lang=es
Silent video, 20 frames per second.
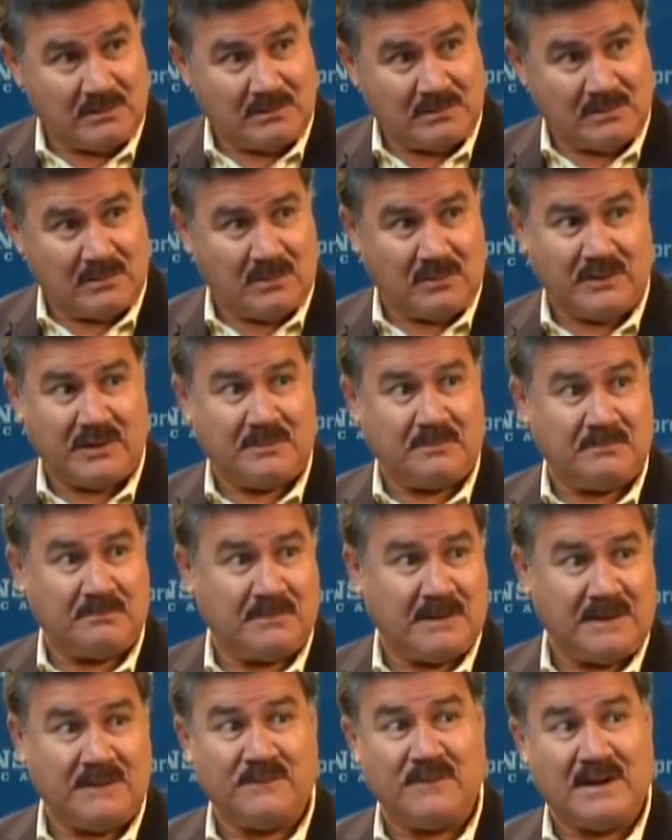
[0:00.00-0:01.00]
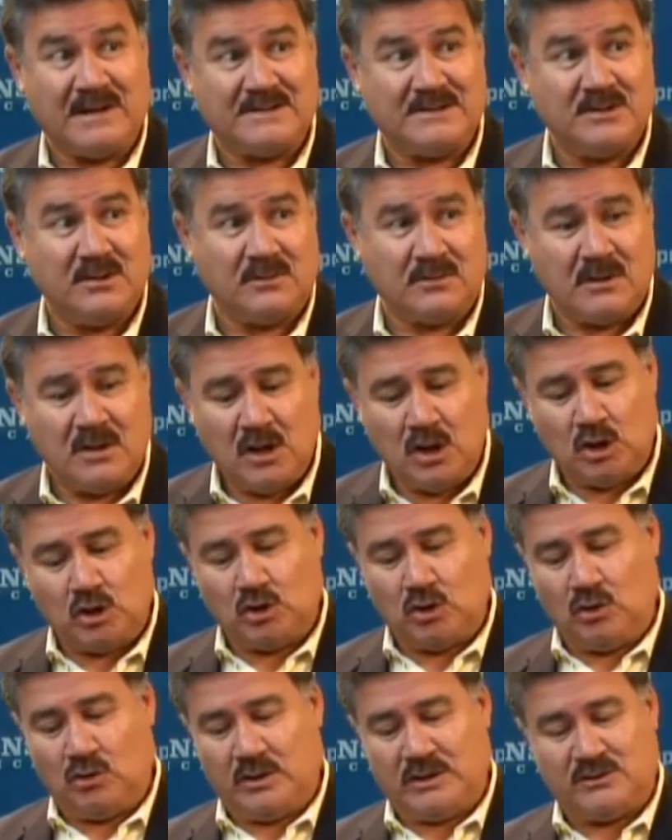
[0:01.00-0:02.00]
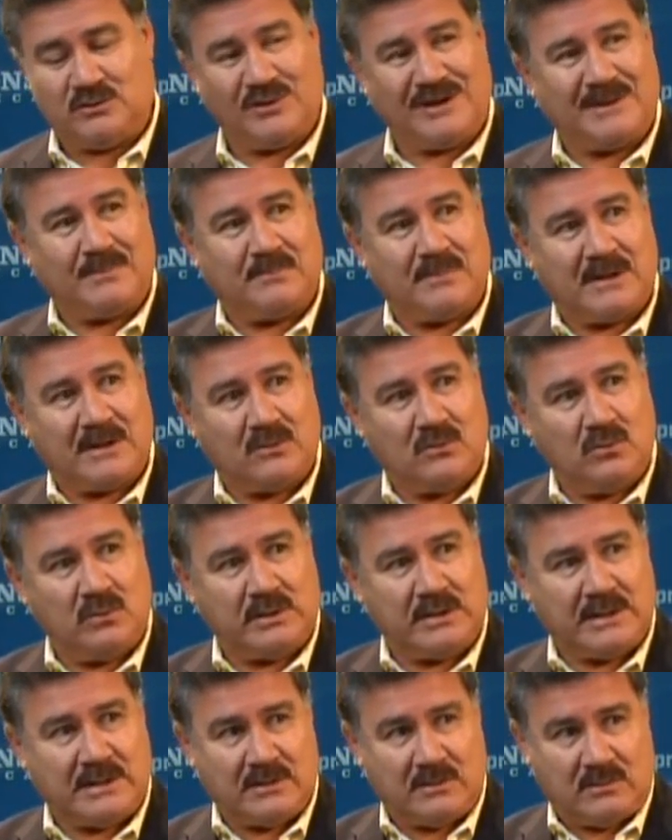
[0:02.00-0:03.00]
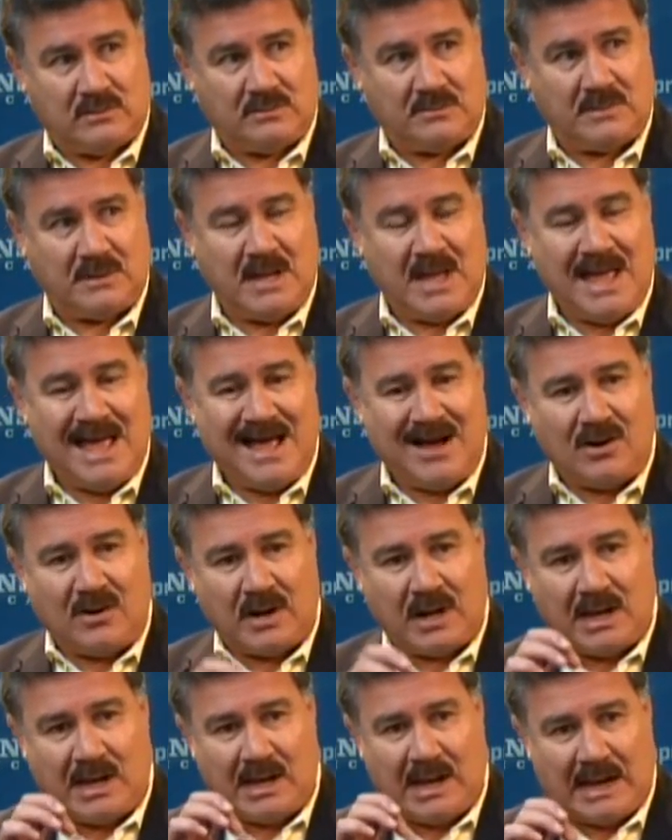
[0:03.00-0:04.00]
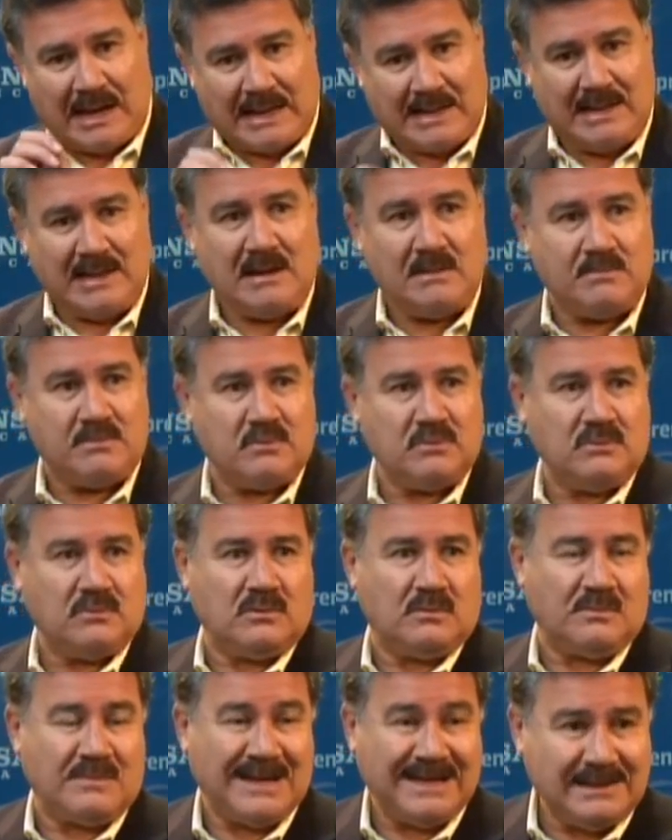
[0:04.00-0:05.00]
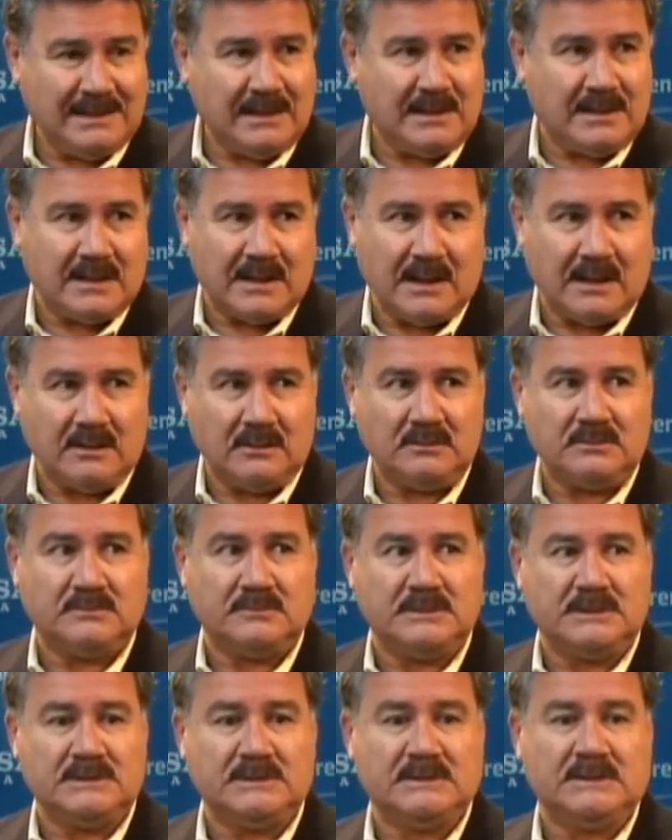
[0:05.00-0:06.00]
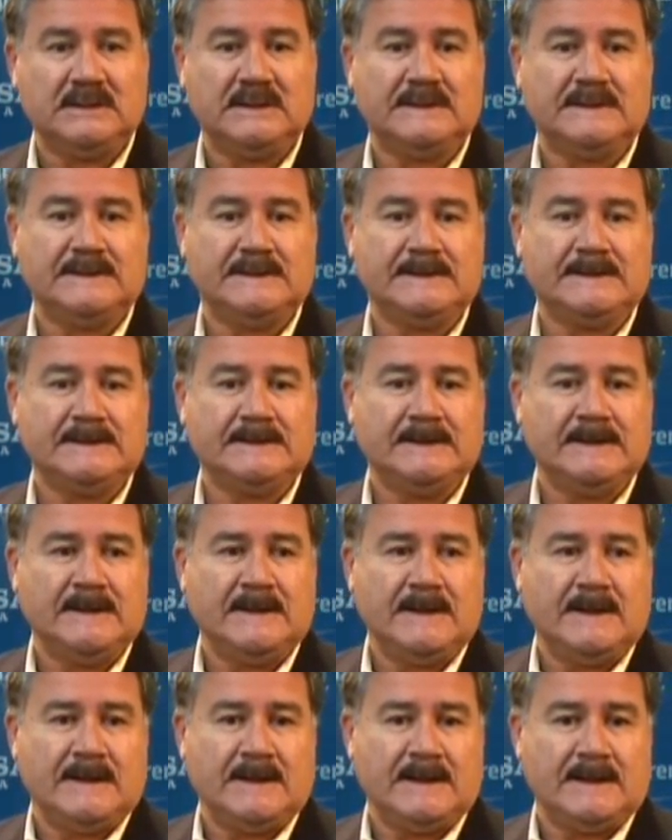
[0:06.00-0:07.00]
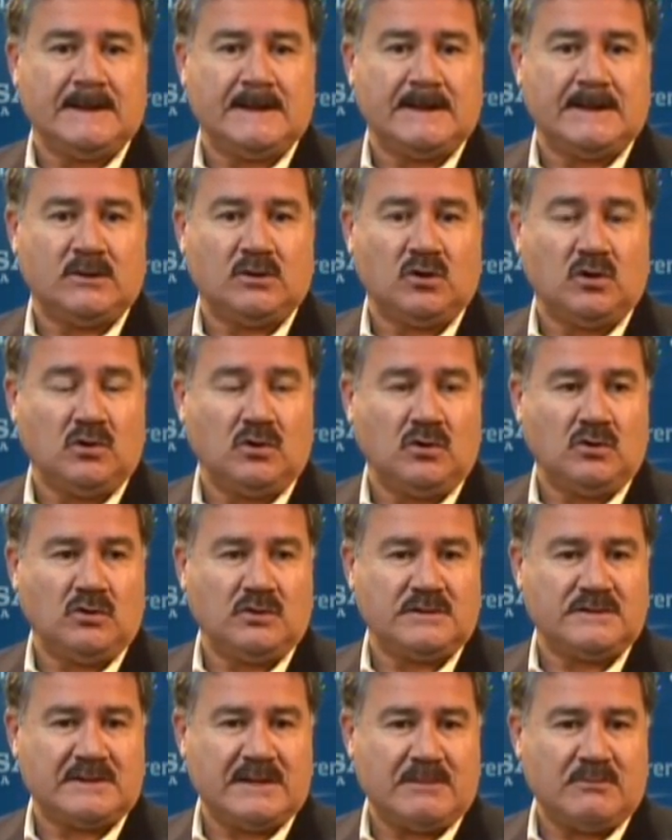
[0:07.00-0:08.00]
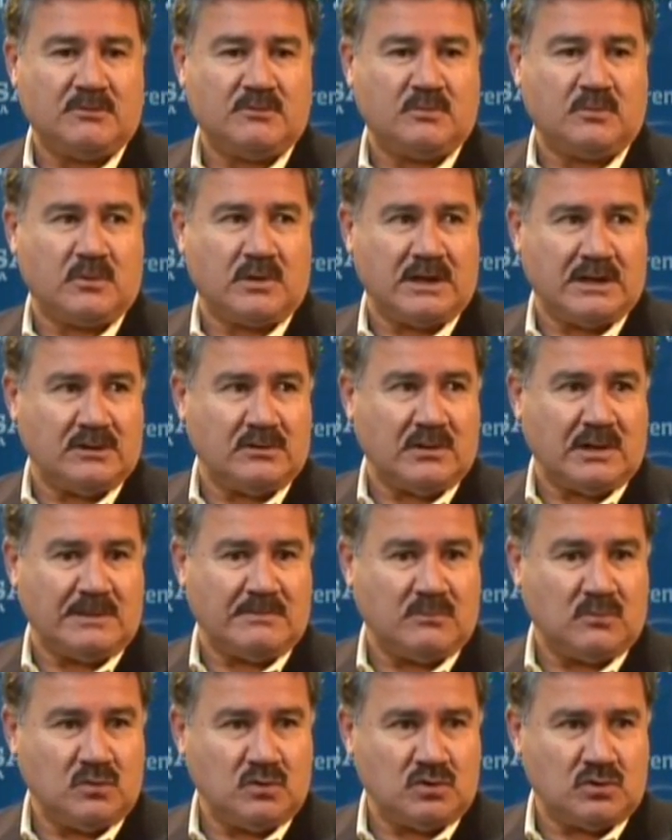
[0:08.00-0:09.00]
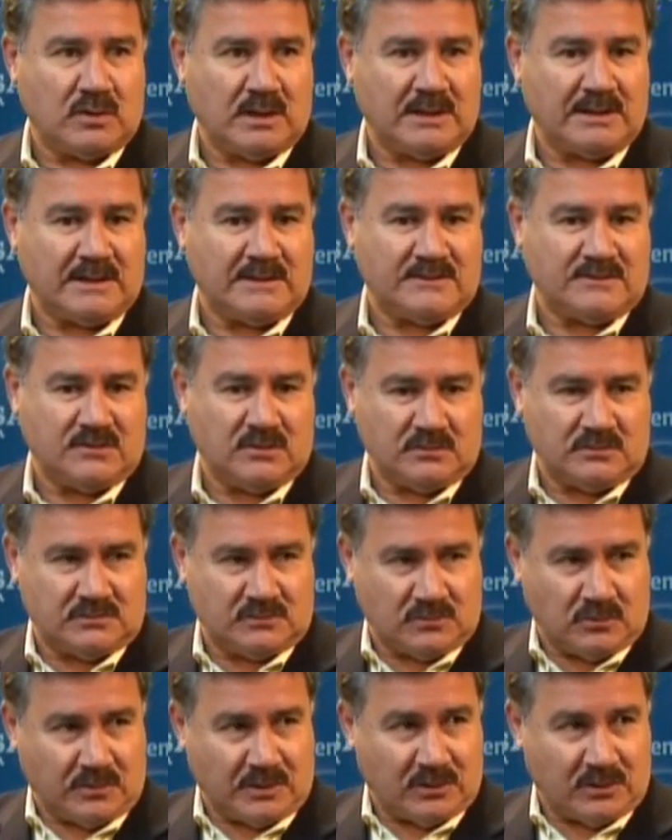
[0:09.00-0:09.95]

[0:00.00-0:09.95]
con, inflación. Todo esto repercute en economía. Ahora, aquí el punto más delicado, eh, y que no estamos poniéndole mucho atención, sobre